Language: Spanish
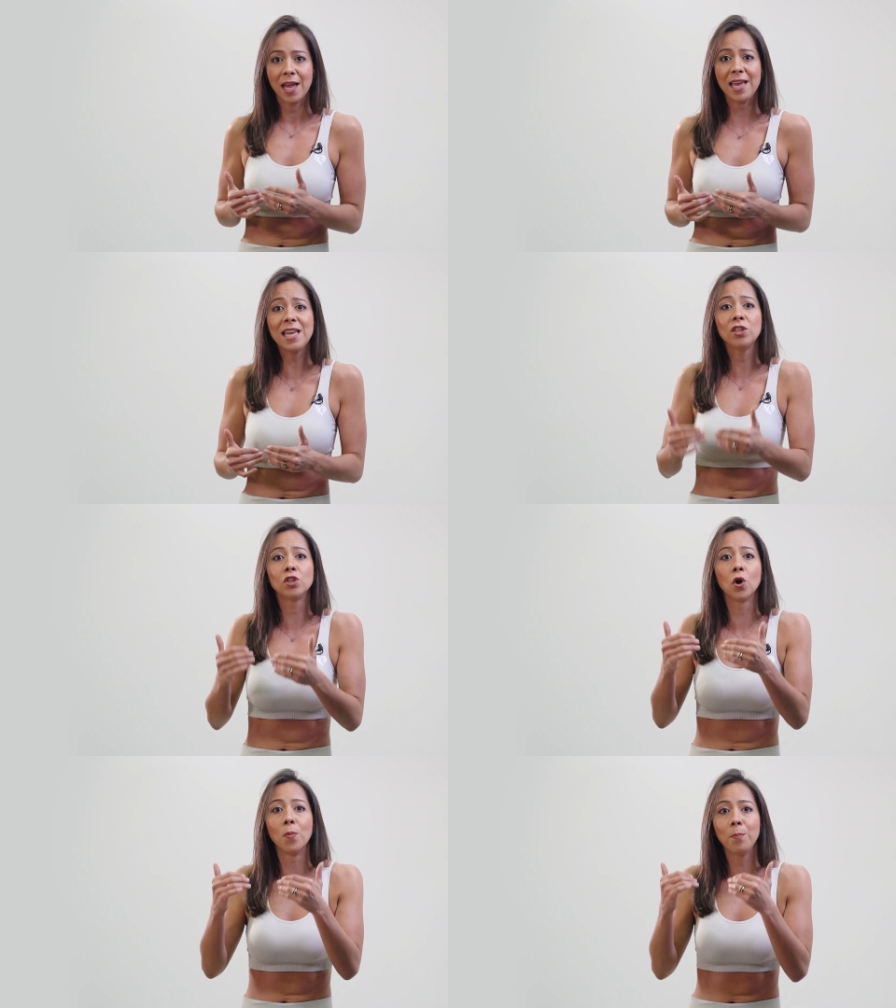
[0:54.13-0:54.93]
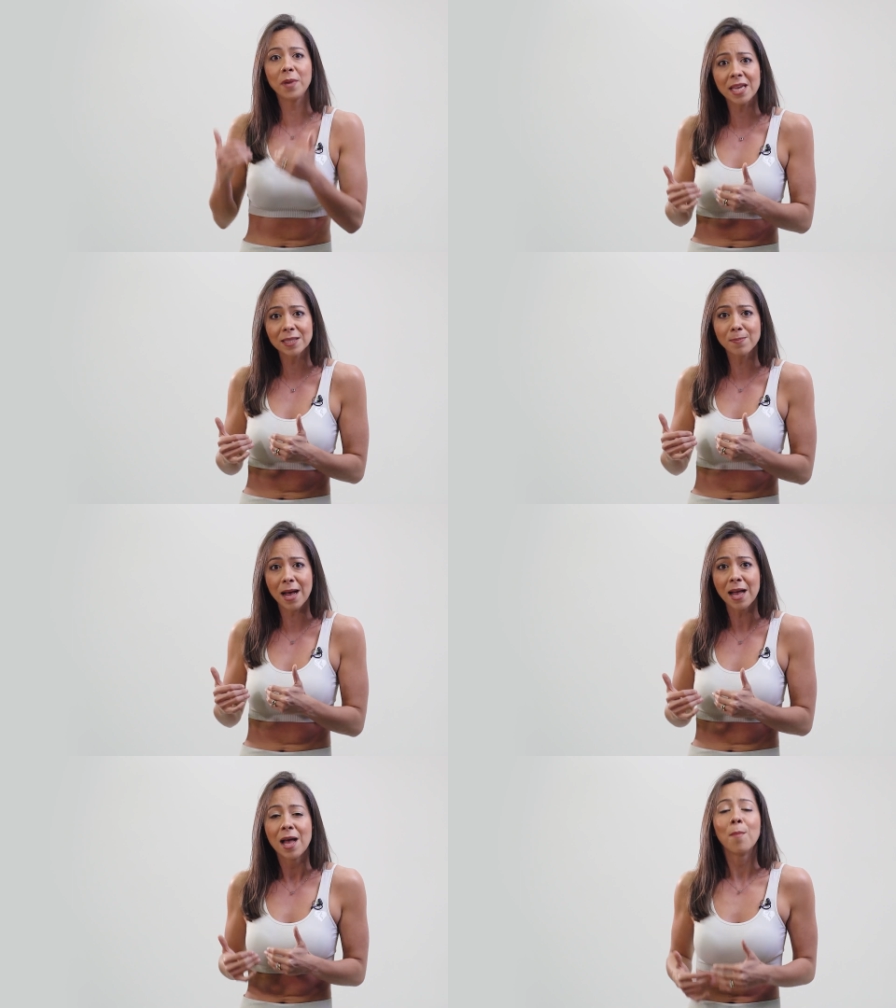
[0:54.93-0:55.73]
y yo
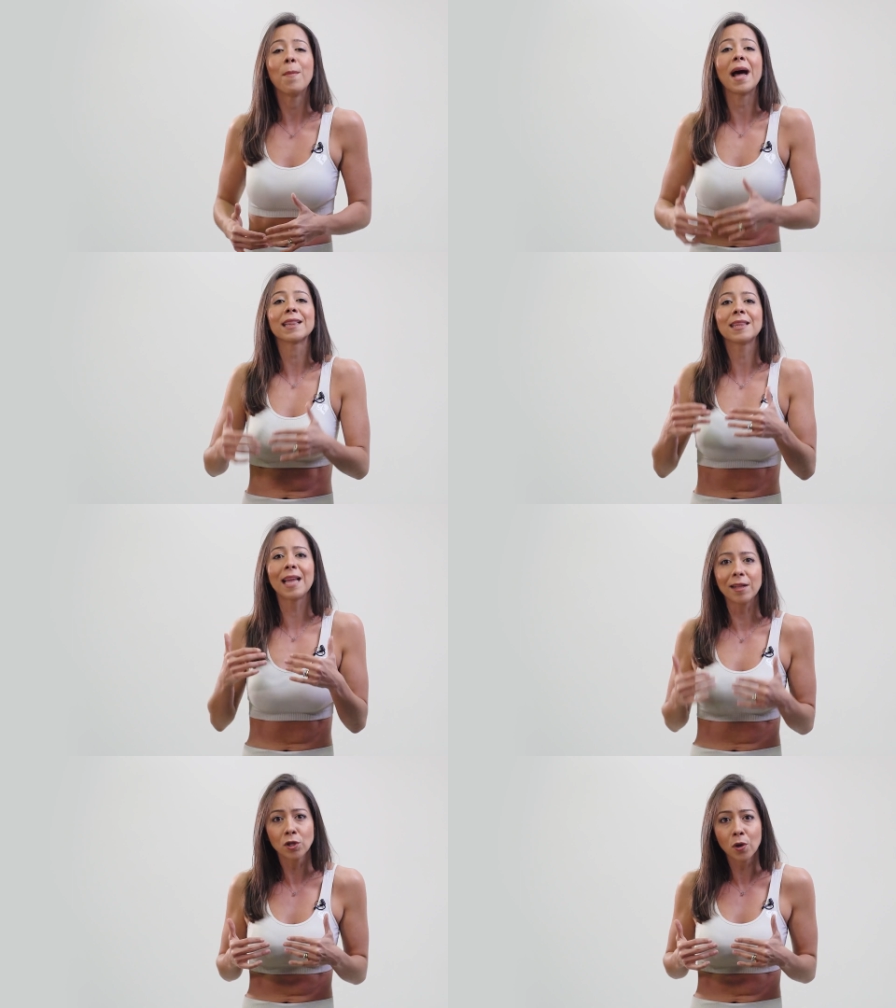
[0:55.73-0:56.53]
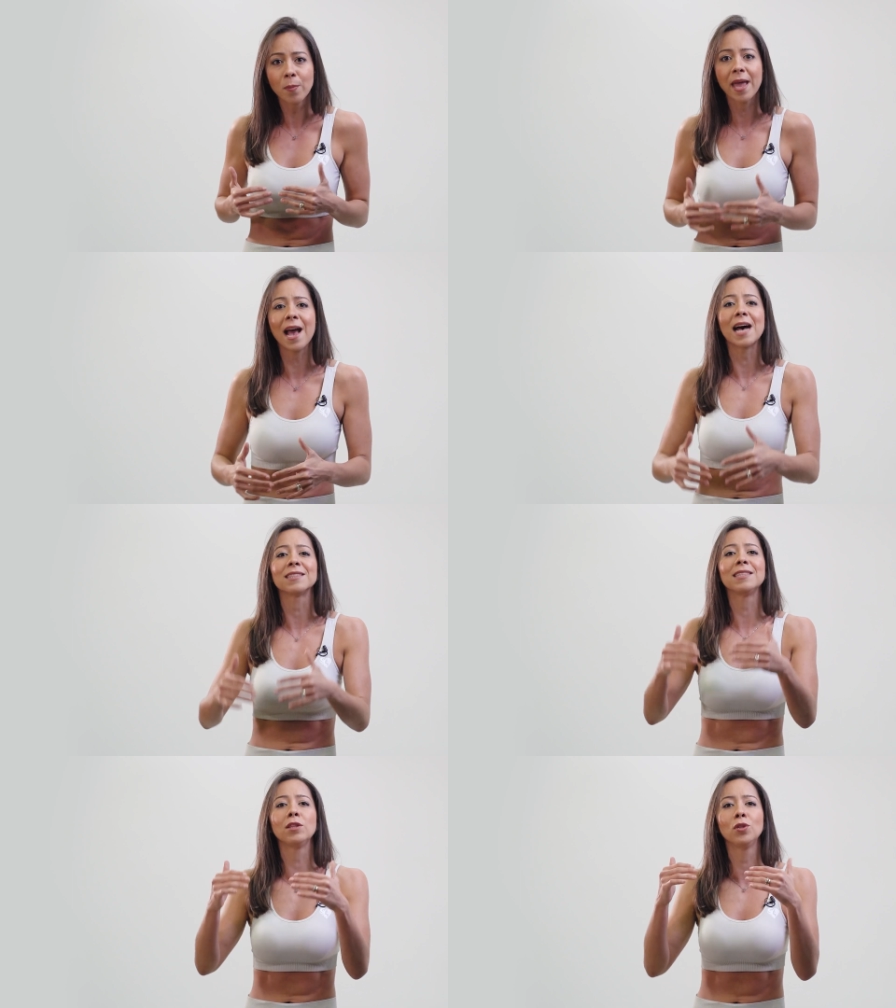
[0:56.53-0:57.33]
misma, matándome
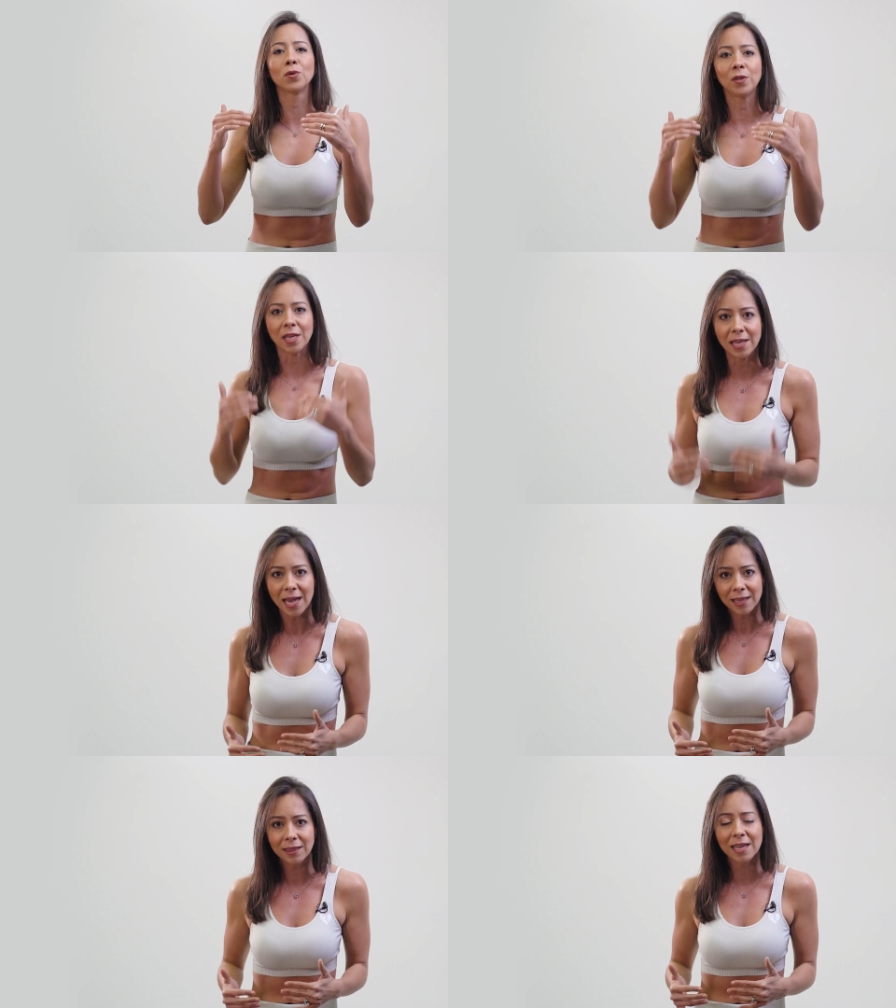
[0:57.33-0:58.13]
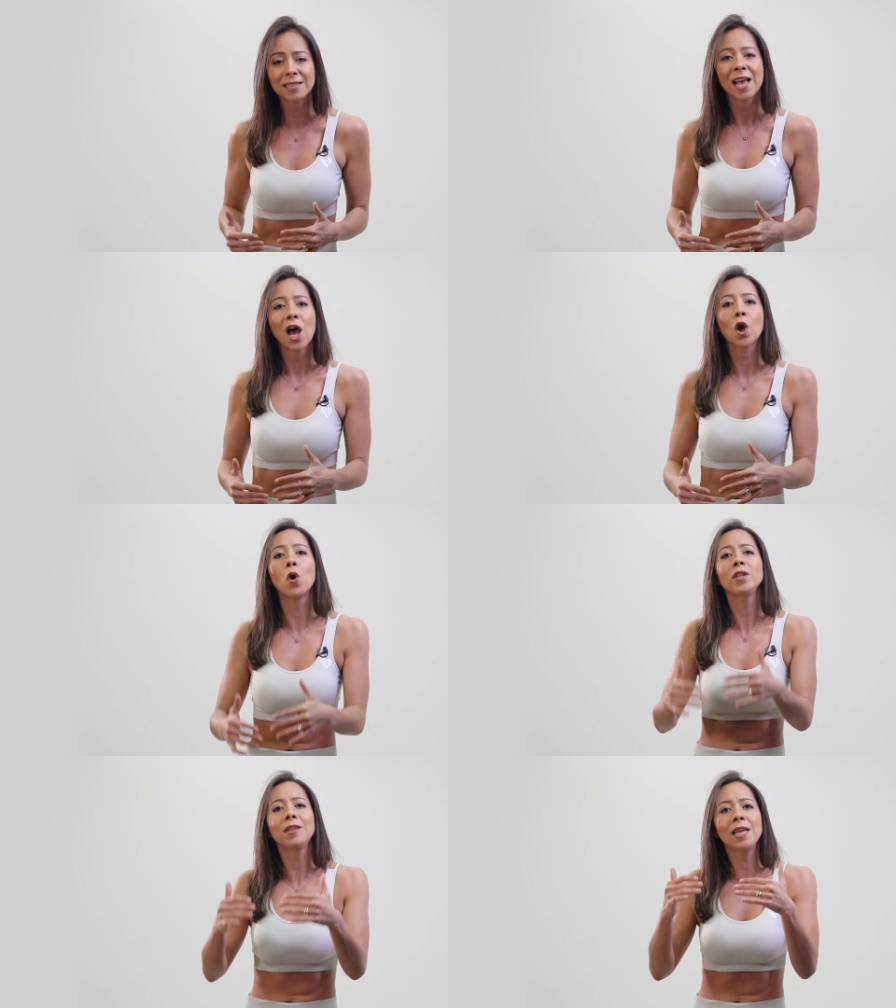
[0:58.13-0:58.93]
haciendo dietas,
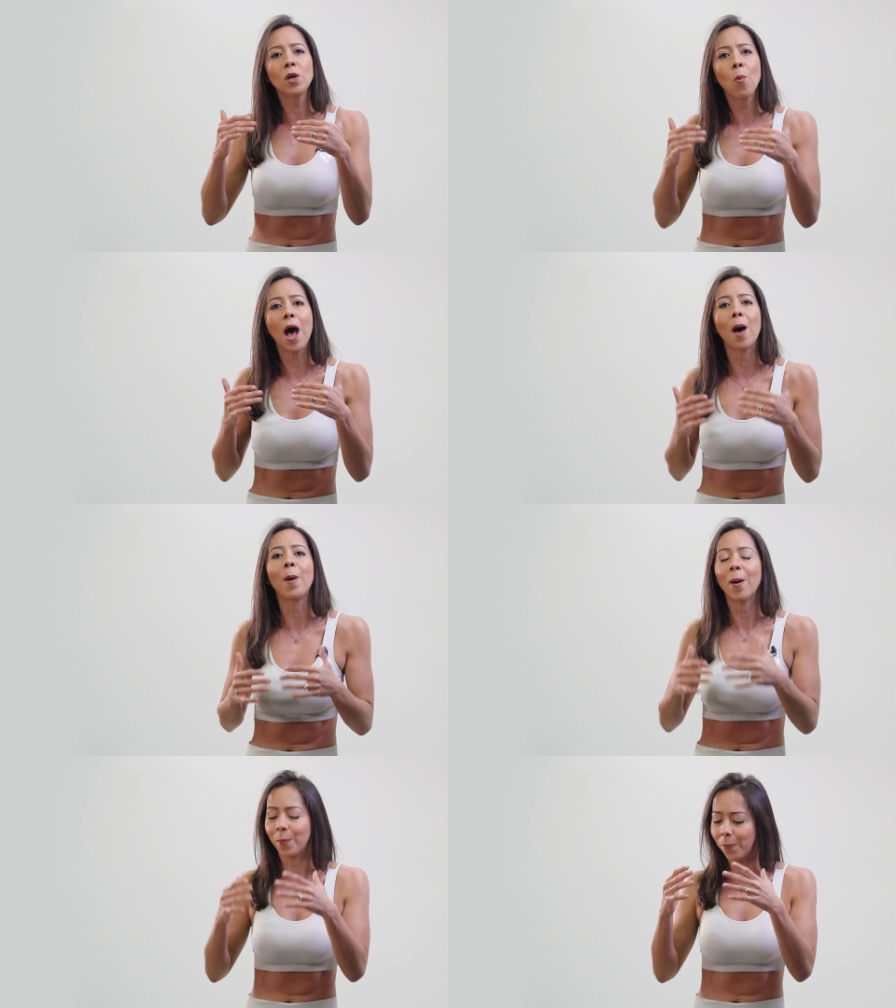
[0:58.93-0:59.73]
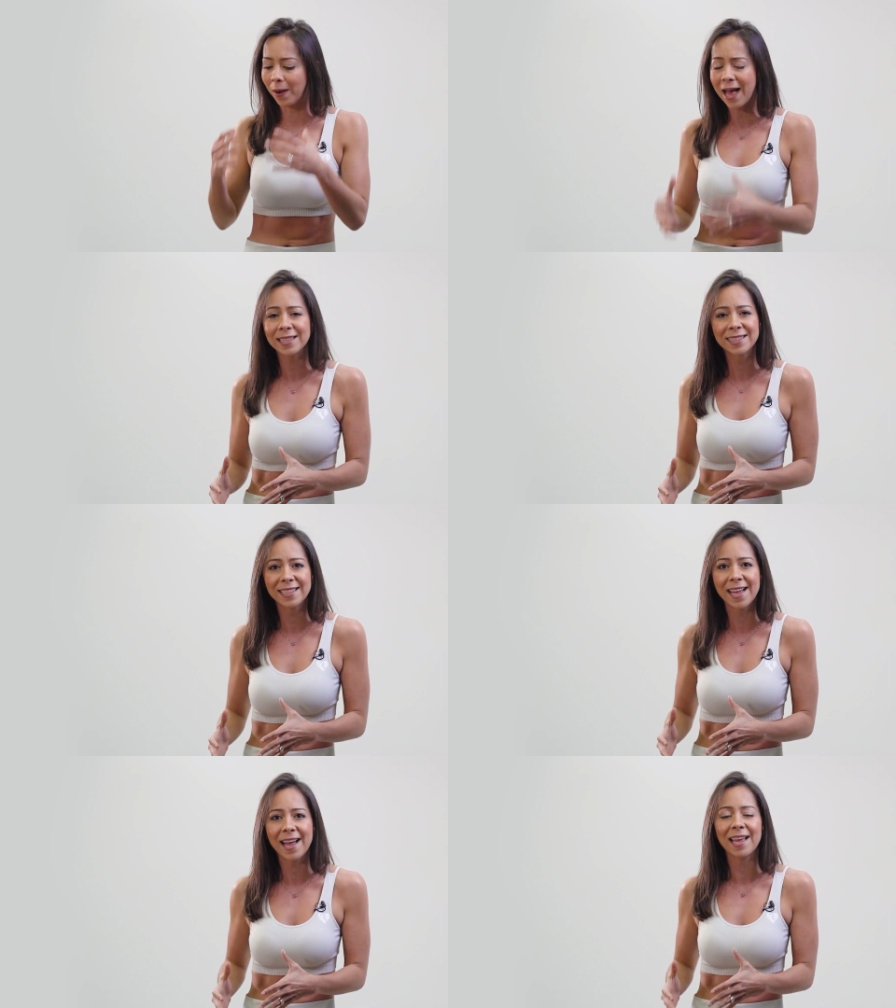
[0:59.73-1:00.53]
continuaba
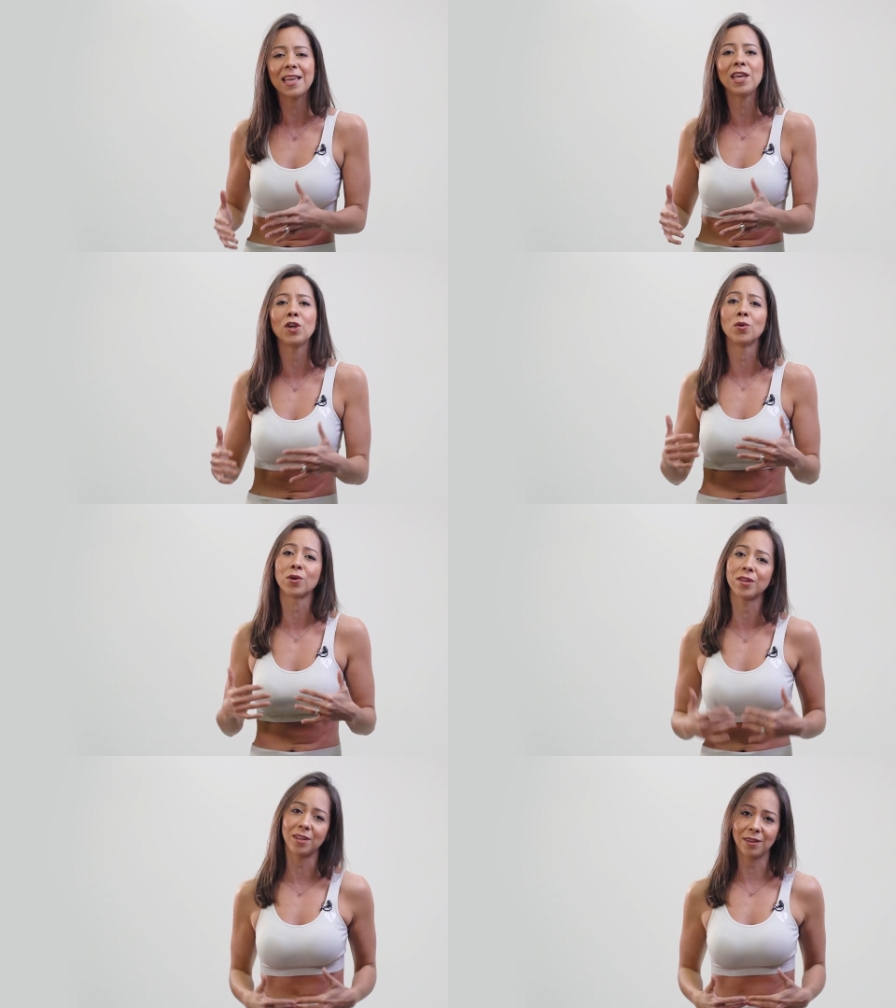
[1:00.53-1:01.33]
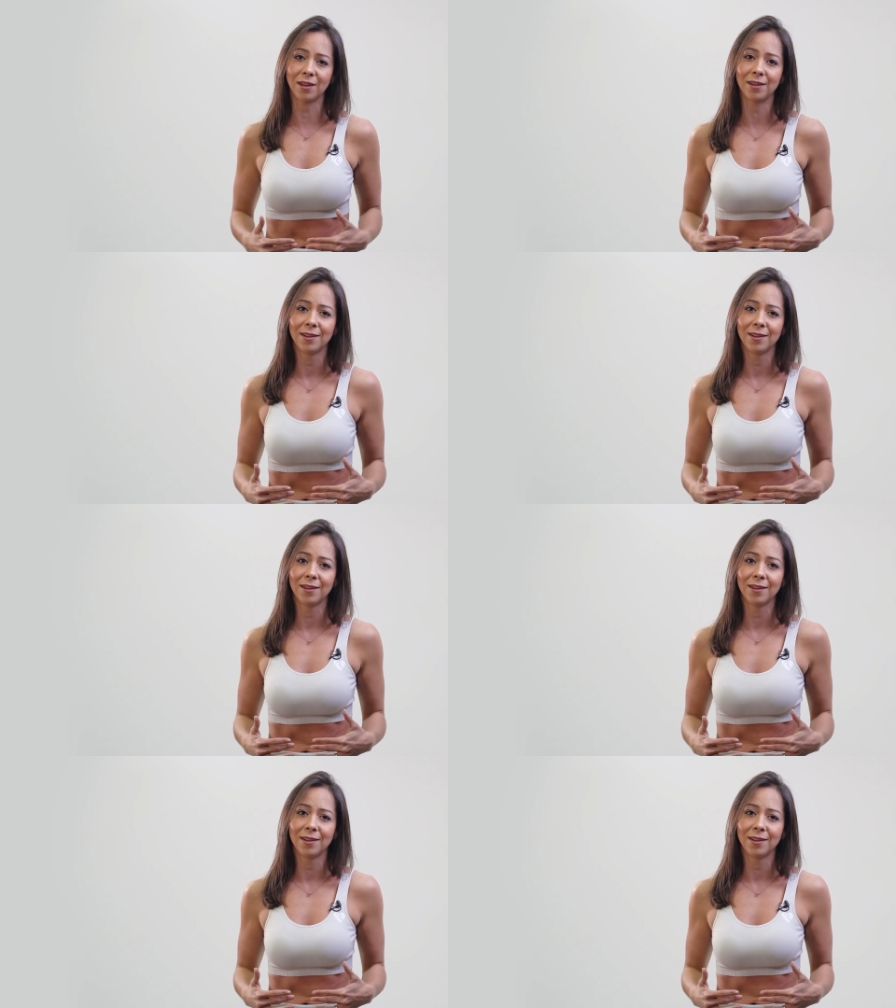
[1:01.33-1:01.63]
plácida y gordita.